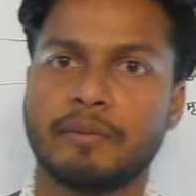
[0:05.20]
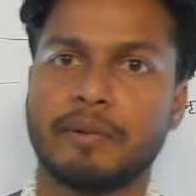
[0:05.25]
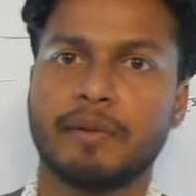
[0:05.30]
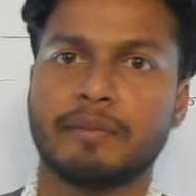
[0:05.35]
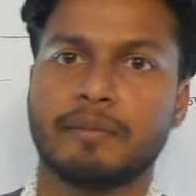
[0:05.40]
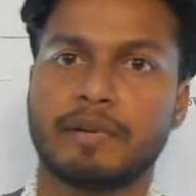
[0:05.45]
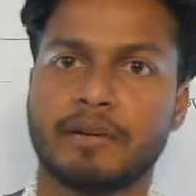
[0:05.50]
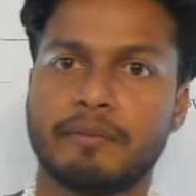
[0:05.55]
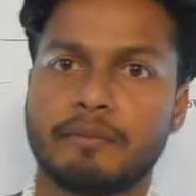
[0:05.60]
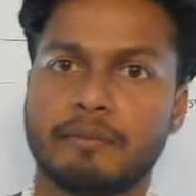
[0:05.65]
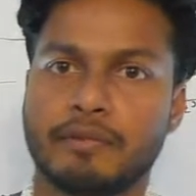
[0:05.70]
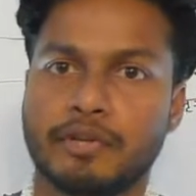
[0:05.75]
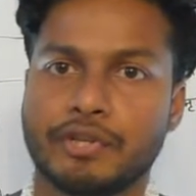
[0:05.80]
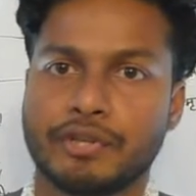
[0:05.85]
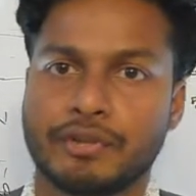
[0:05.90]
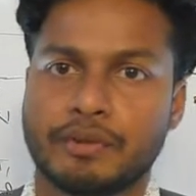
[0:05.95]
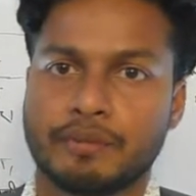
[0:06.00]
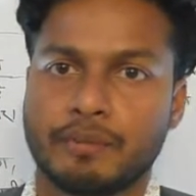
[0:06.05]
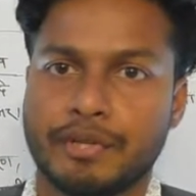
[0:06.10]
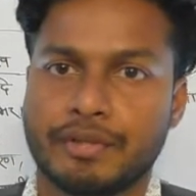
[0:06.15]
में आपका
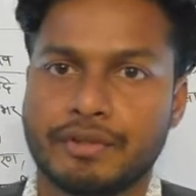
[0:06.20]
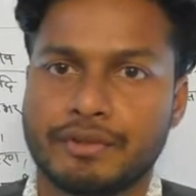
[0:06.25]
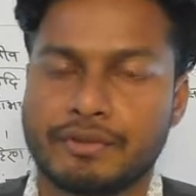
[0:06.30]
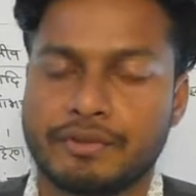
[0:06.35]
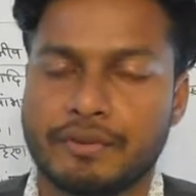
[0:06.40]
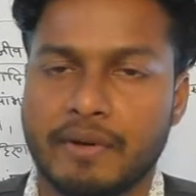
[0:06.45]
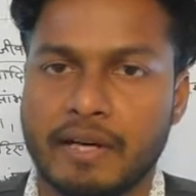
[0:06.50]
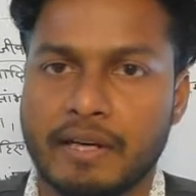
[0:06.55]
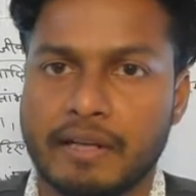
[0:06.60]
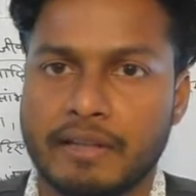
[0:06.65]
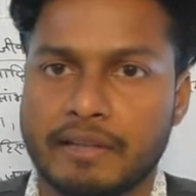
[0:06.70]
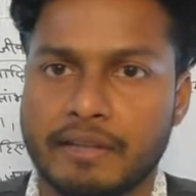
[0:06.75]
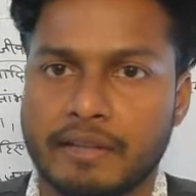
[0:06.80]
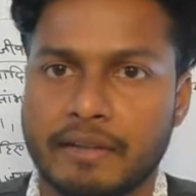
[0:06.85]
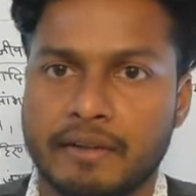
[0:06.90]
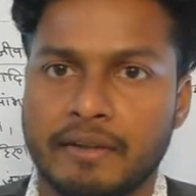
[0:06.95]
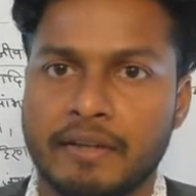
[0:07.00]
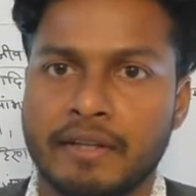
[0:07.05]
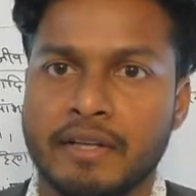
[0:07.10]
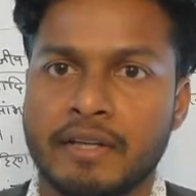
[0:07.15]
बहुत बहुत स्वागत है
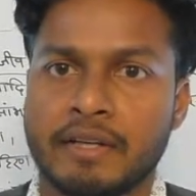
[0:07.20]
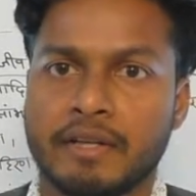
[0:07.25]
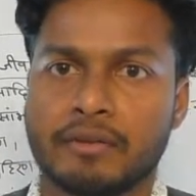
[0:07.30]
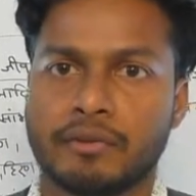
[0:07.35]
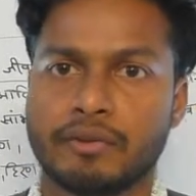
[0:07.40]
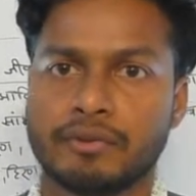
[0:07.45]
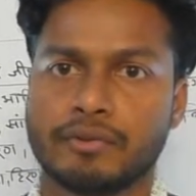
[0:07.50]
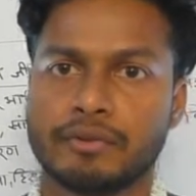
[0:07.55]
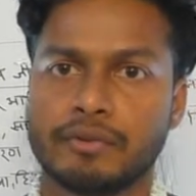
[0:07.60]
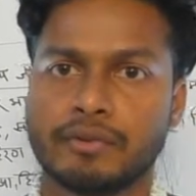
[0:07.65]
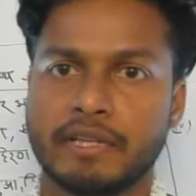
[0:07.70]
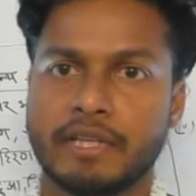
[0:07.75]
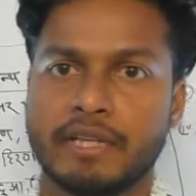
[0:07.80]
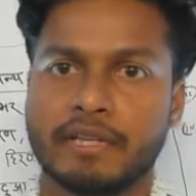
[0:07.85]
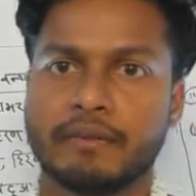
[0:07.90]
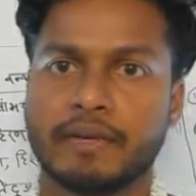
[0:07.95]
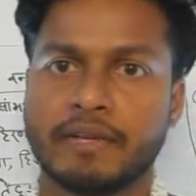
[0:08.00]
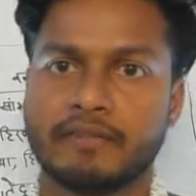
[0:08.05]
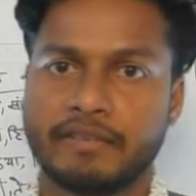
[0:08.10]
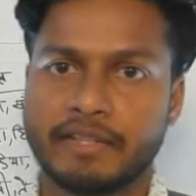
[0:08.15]
दोस्तों
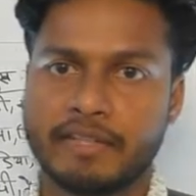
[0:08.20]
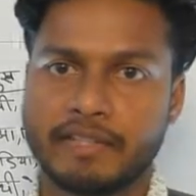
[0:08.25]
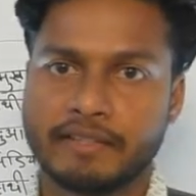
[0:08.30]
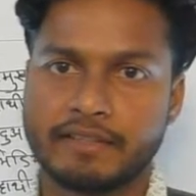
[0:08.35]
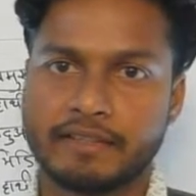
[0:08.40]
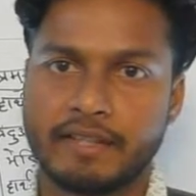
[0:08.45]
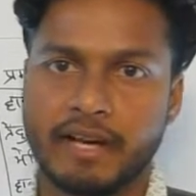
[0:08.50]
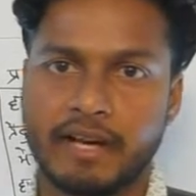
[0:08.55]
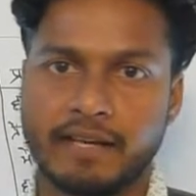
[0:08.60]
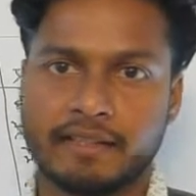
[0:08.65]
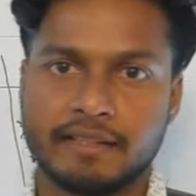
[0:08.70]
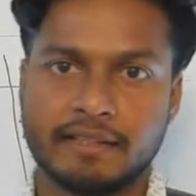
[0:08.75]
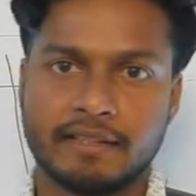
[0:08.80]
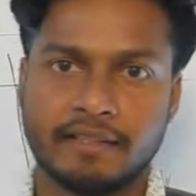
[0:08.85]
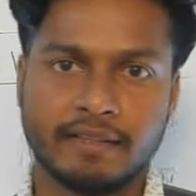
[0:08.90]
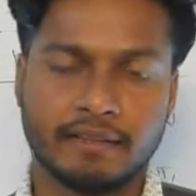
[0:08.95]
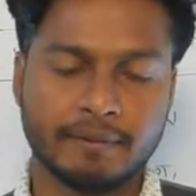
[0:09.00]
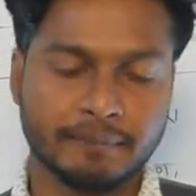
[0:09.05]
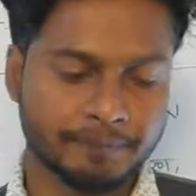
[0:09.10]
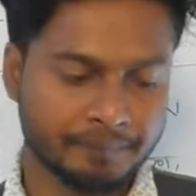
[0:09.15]
एक बार फिर से हाजिर
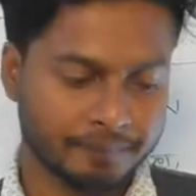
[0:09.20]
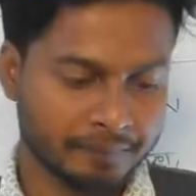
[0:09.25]
हैं